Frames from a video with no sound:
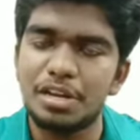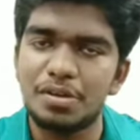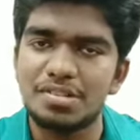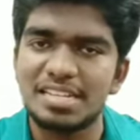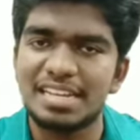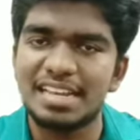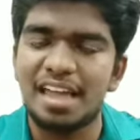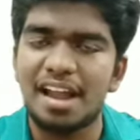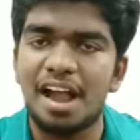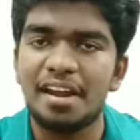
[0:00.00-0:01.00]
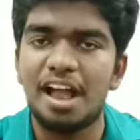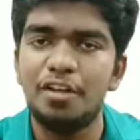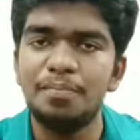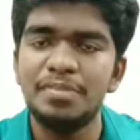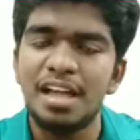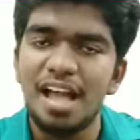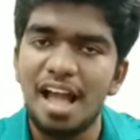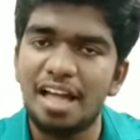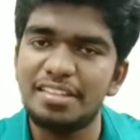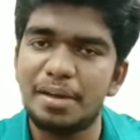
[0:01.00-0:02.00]
என்று யோசிக்கின்றார் ஆனாலும்
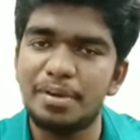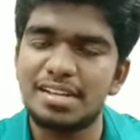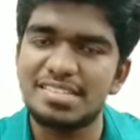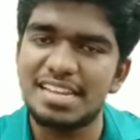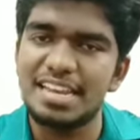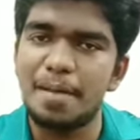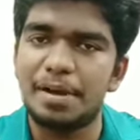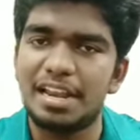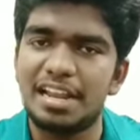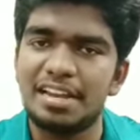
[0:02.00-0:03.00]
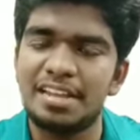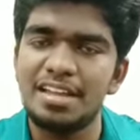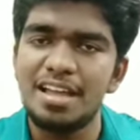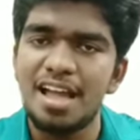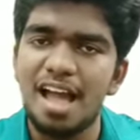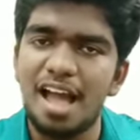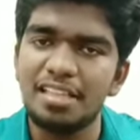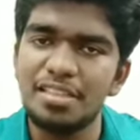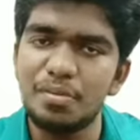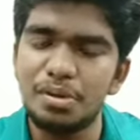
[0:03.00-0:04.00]
அது நமக்கு சரியாக படலை என்று
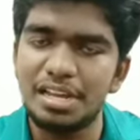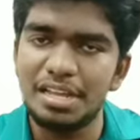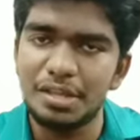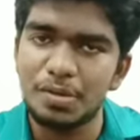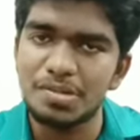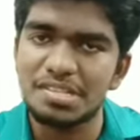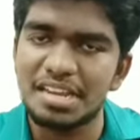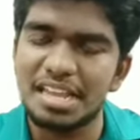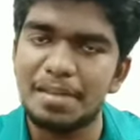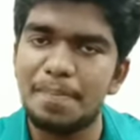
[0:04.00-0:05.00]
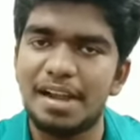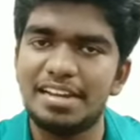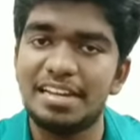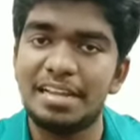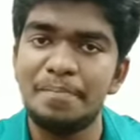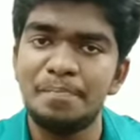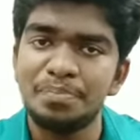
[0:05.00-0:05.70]
அந்த ஒரு யோசனையை நிப்பாட்டிட்டு